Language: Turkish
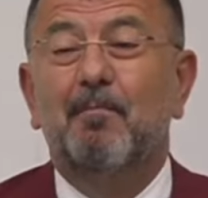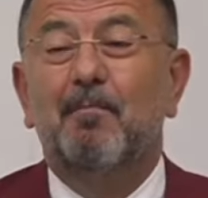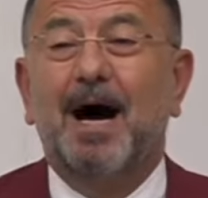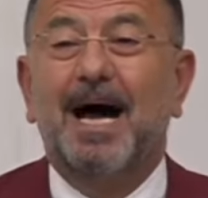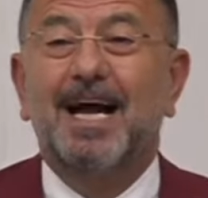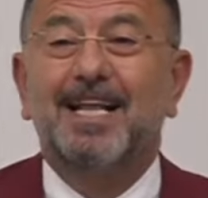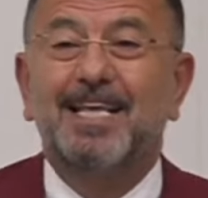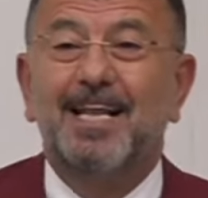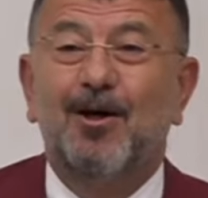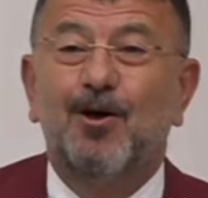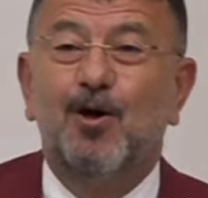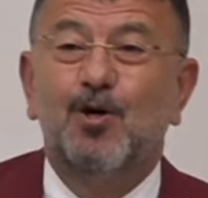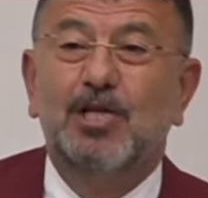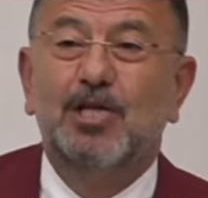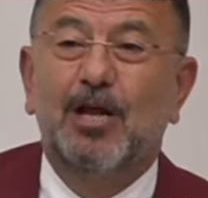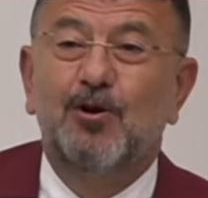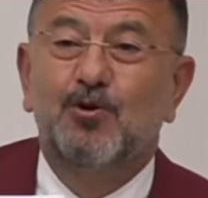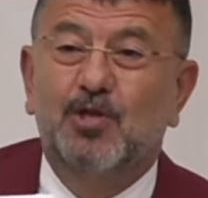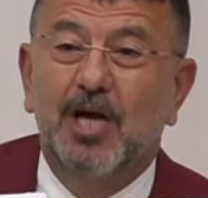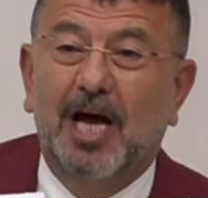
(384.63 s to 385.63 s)
Mardin'e
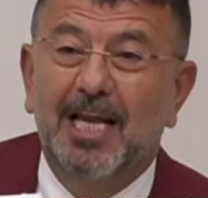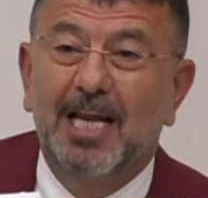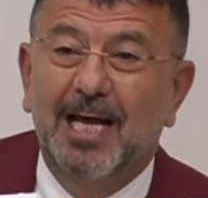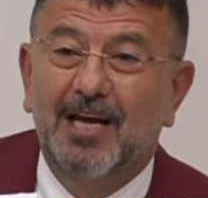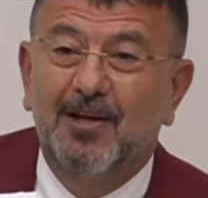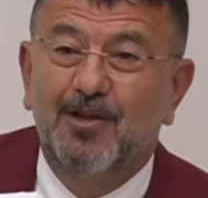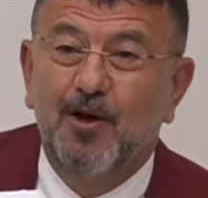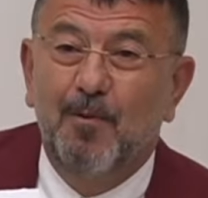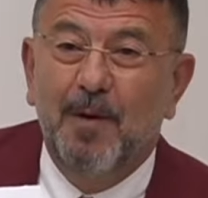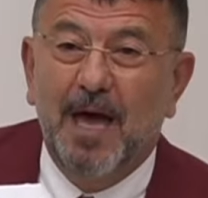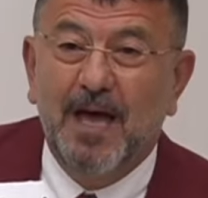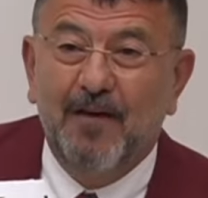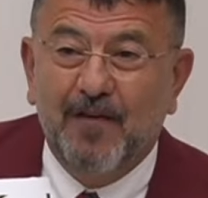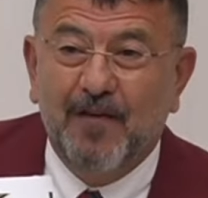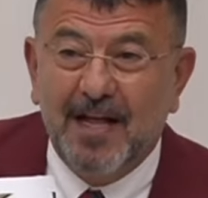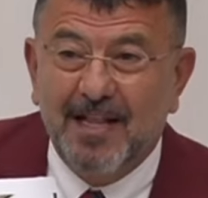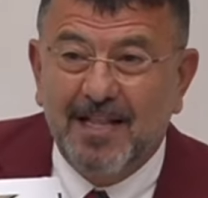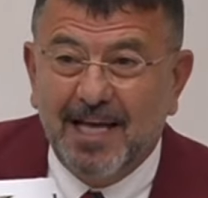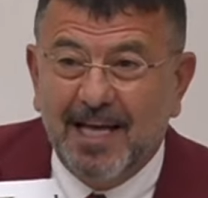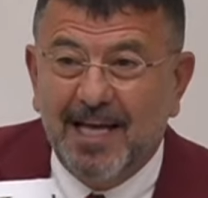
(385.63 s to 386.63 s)
özel uçakla gidiyor
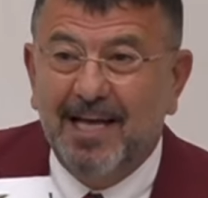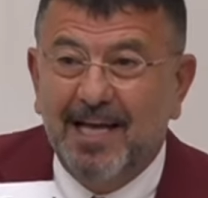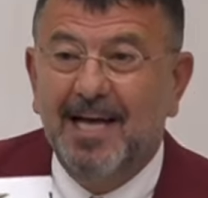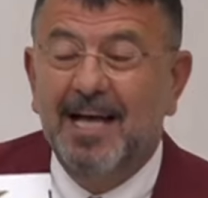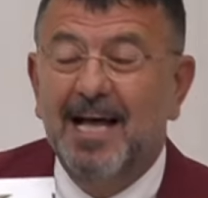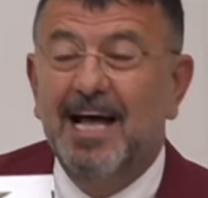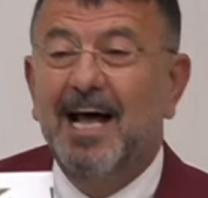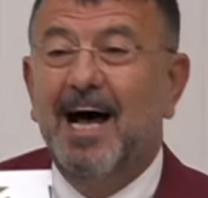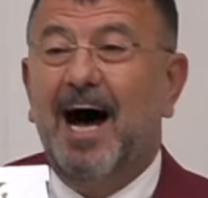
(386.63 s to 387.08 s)
beyefendi.